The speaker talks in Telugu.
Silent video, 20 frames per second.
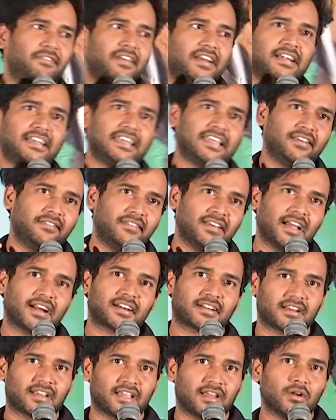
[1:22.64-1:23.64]
ఎవ్రీ టీవీ
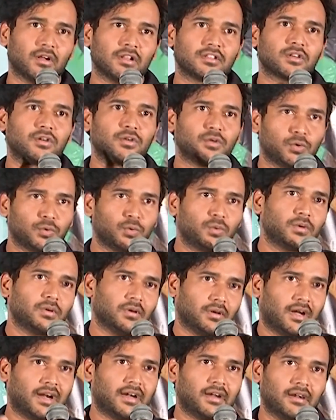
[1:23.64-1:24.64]
యాక్టర్ కెన్ ఆల్సో డూ
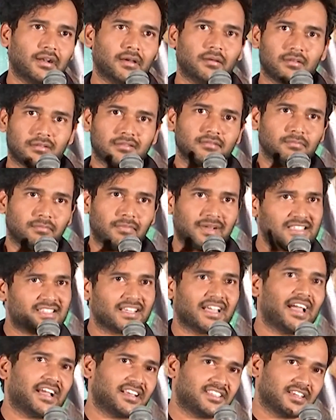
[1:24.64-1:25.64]
అండ్
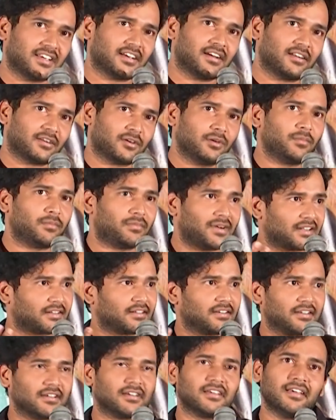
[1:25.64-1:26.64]
మంచిగా యాక్ట్ చేయగలరు బట్
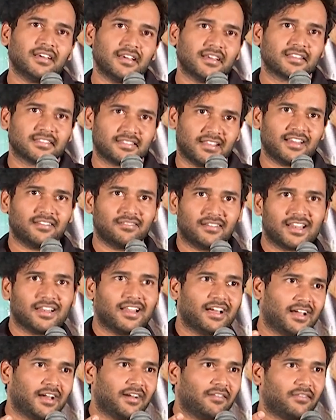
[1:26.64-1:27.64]
uh, దానివల్ల
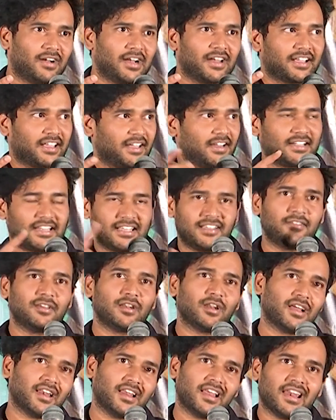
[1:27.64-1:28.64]
వాళ్ళకి
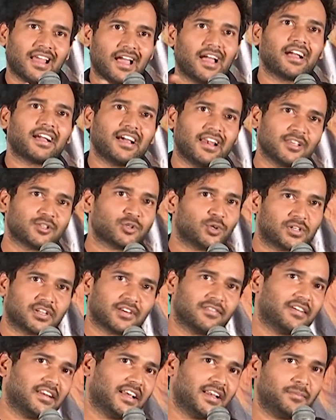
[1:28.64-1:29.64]
టీవీలో అలా ల్యాగ్ అలా
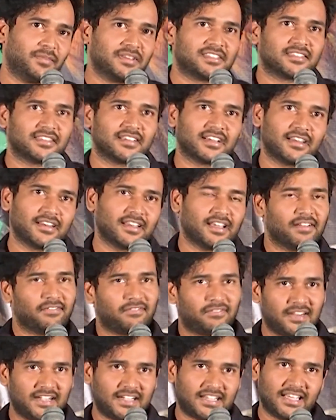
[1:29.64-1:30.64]
చూడటం వల్ల అనిపించింది కానీ
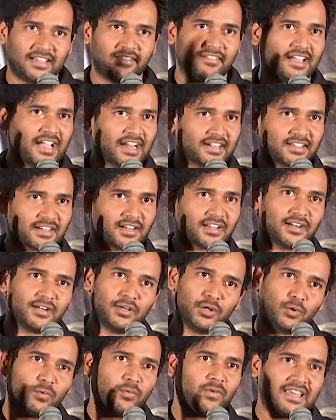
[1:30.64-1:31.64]
ఎవ్రీ టీవీ యాక్టర్ కెన్
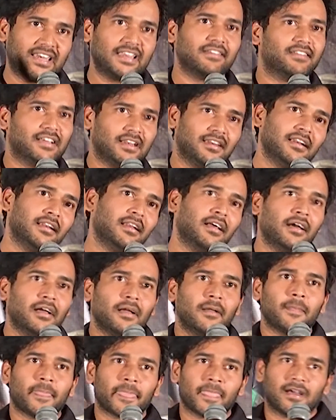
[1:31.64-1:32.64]
డూ వెరీ వెల్
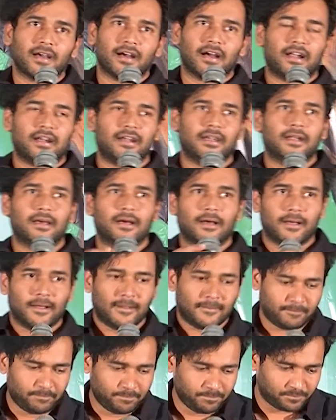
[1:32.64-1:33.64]
అండ్
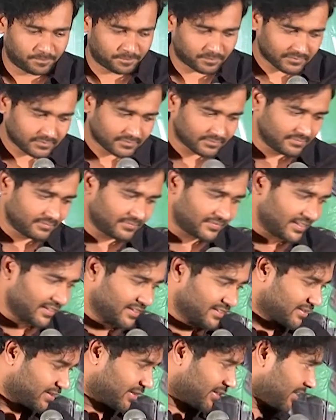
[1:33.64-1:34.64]

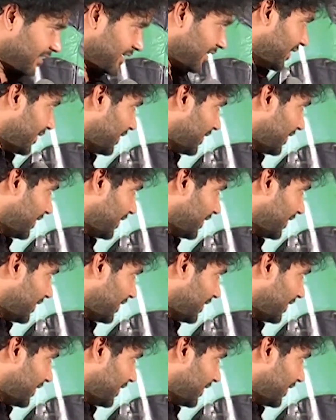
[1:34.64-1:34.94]
సరే